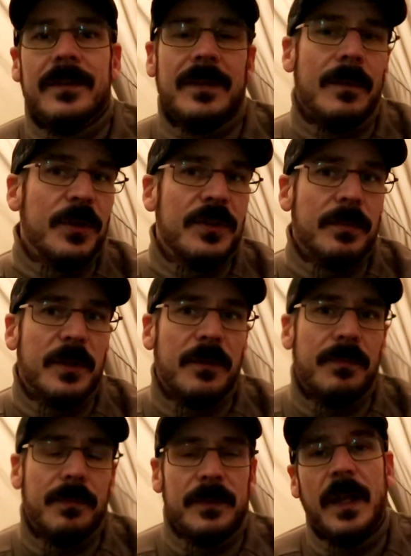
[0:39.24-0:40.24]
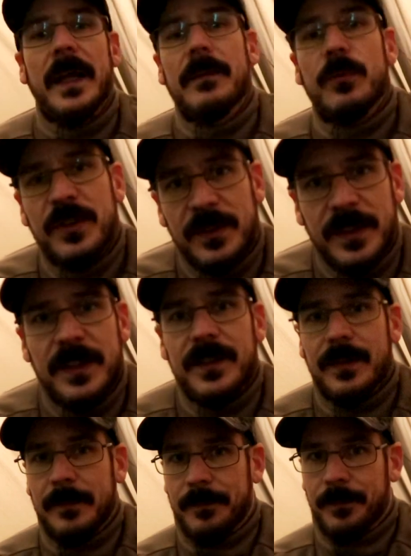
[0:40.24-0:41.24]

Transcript: Ihr müsst mir eine. Nein, ihr müsst es nicht.